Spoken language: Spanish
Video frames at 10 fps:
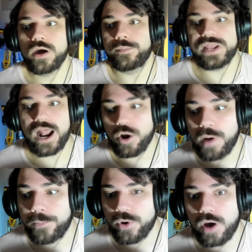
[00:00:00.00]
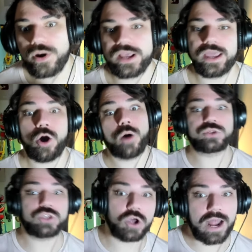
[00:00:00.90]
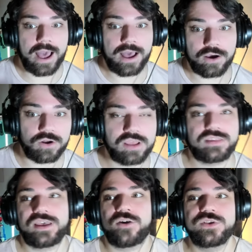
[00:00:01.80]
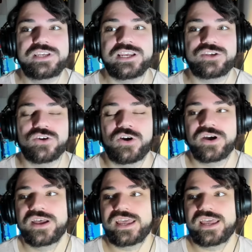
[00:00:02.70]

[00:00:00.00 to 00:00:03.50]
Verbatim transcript: mirá, lo más probable es que opción A, con ese cuchillo,